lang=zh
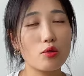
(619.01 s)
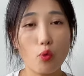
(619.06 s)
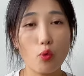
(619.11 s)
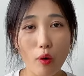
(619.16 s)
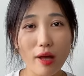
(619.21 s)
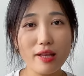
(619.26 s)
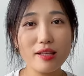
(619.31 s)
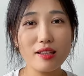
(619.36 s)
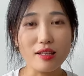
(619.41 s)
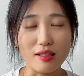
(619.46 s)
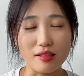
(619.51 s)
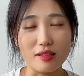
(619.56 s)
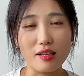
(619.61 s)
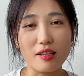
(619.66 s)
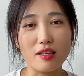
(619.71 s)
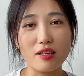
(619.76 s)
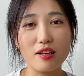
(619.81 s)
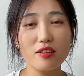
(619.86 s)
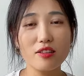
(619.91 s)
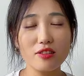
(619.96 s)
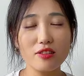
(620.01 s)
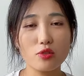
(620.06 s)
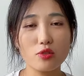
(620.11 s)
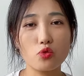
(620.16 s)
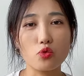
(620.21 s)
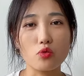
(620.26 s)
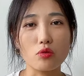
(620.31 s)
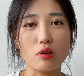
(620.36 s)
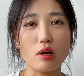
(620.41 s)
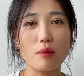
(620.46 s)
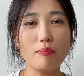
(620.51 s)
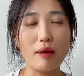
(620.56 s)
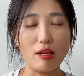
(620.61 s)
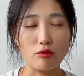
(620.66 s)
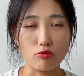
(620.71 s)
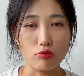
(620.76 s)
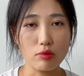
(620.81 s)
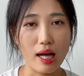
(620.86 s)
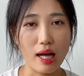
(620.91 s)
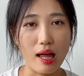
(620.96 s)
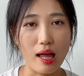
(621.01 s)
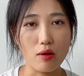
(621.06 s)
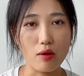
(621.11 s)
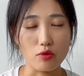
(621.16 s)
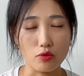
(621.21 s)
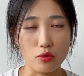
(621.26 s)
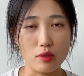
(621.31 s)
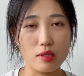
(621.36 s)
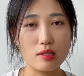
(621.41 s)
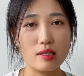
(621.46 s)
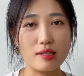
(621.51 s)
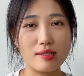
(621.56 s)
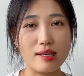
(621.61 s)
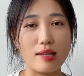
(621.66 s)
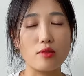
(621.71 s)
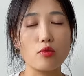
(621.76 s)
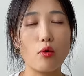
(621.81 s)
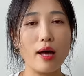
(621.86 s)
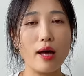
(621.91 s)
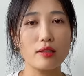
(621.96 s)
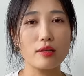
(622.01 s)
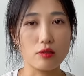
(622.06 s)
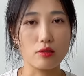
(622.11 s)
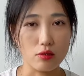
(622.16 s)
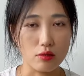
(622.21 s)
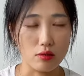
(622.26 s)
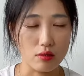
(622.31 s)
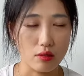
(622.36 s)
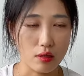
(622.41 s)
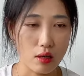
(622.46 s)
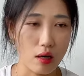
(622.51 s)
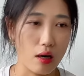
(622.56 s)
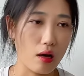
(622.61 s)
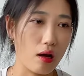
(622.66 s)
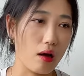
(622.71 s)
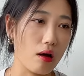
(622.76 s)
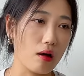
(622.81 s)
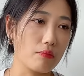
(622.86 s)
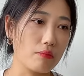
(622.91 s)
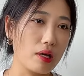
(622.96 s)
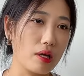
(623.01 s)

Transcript: 观影的一个乐趣和满足感，我觉得这钱就花的值啊。